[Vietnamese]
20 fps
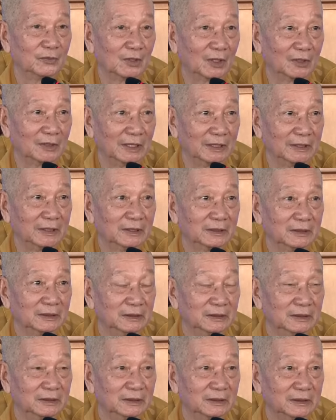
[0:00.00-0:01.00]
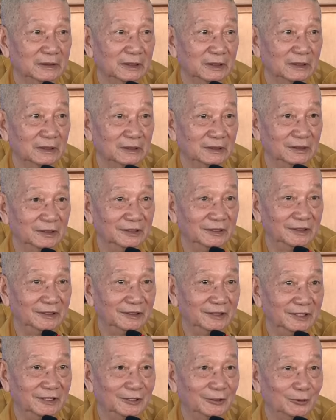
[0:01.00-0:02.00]
Cho nên cái
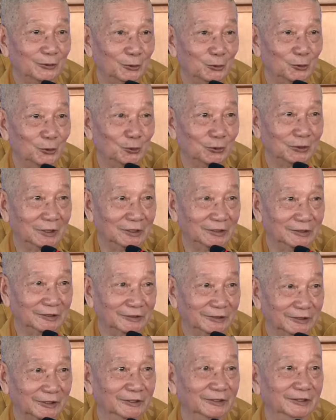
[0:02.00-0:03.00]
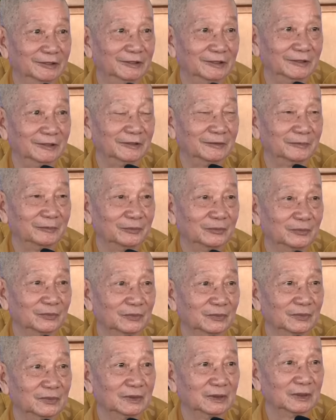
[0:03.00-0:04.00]
người đi tu thực sự
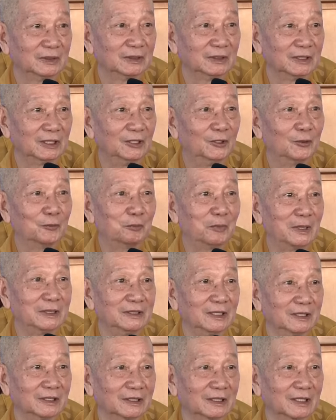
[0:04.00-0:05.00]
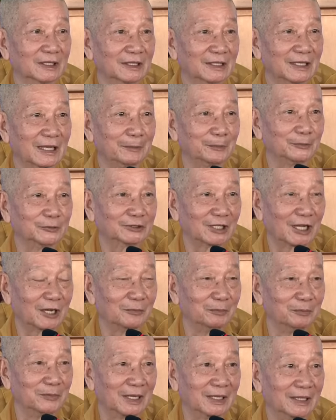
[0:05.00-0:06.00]
thì lúc bây giờ làm
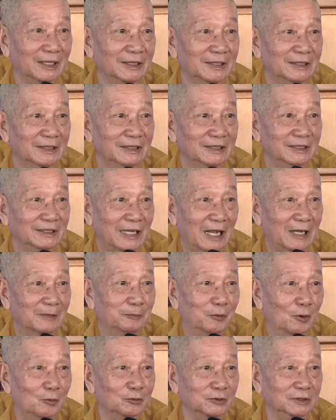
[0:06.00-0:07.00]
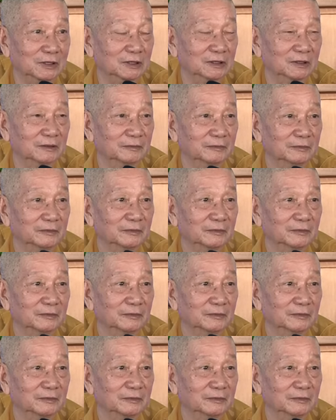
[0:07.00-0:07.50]
sao mà khắc phục được